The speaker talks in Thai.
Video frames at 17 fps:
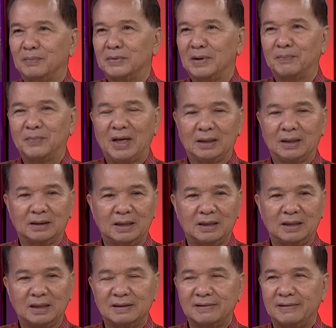กับตำแหน่ง
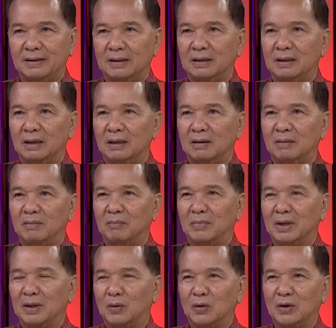ท่านทักษิณเนี่ย
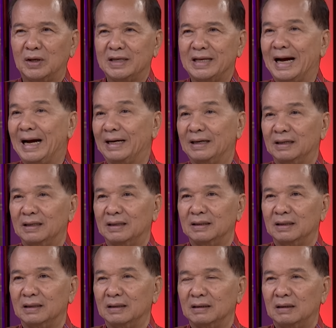มันคนละอย่างกัน
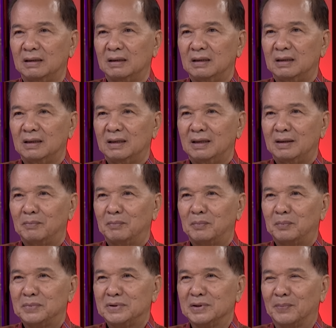เลย
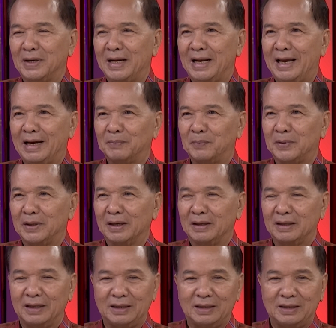จะมาแลกเปลี่ย
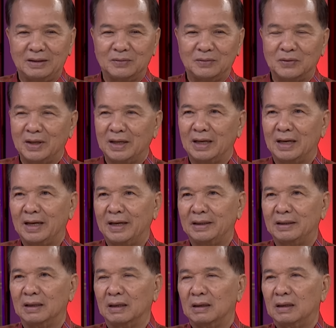นในดิวในอะไร
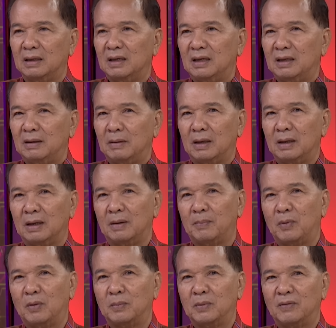เนี่ย
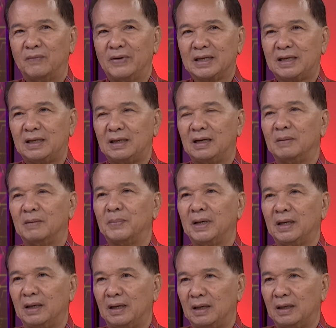ผมก็ว่าคิดกัน
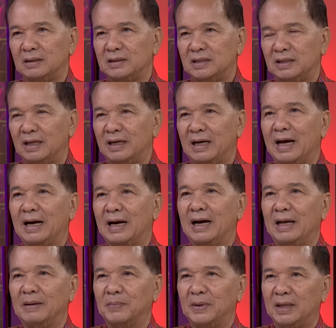ไปเองจินตนา
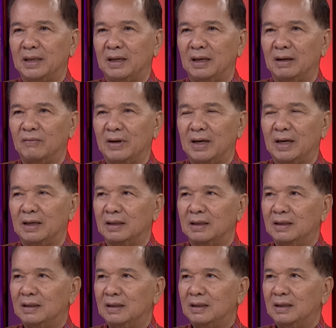การไปเองว่า
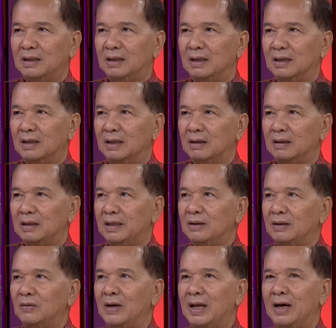
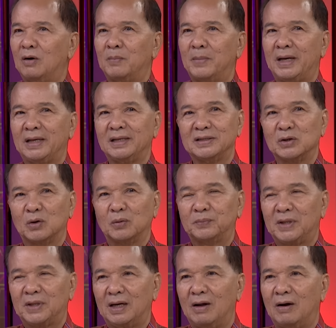ดิวแล้วไม่จ
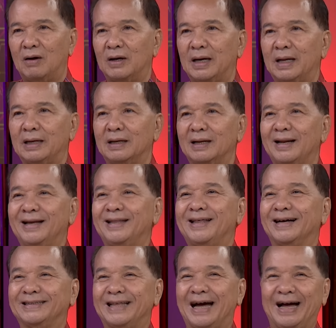บทะเลาะกันอะไร
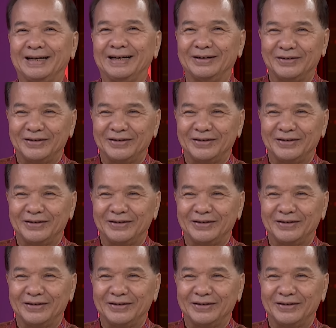ต่า